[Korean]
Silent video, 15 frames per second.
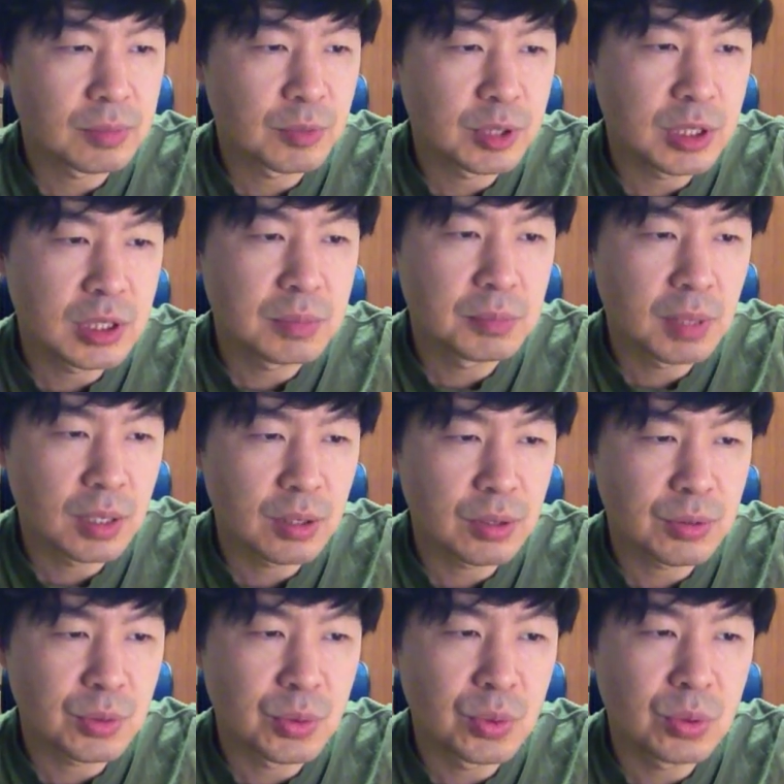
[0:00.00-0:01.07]
뭐 20만
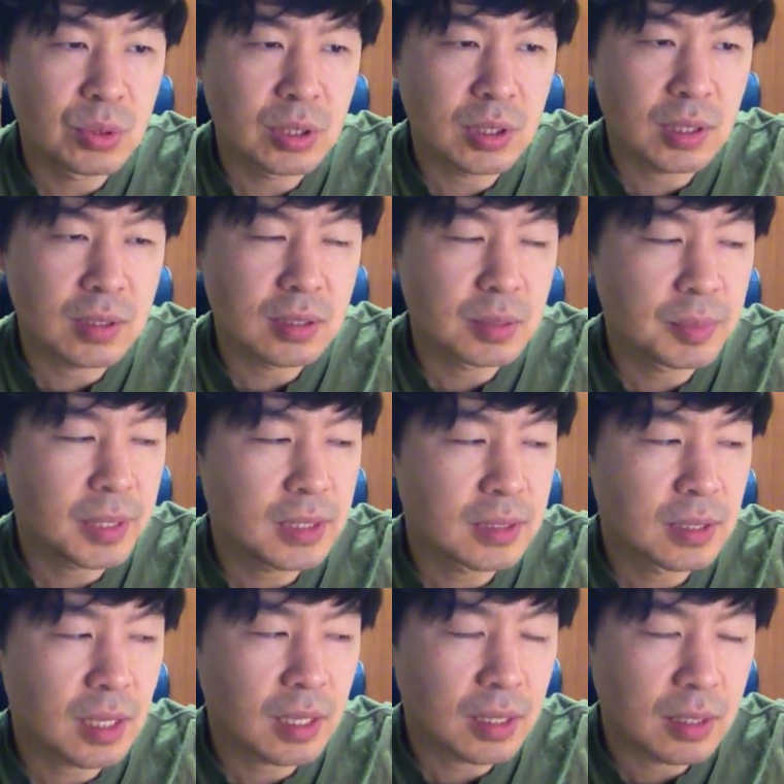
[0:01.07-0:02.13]
원 요 기타들을
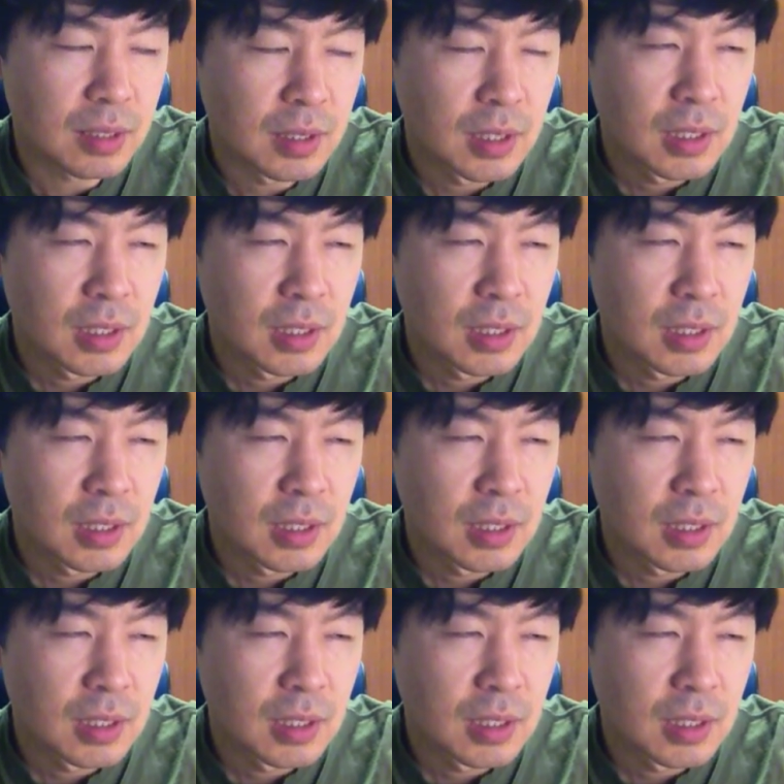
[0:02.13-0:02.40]
파는데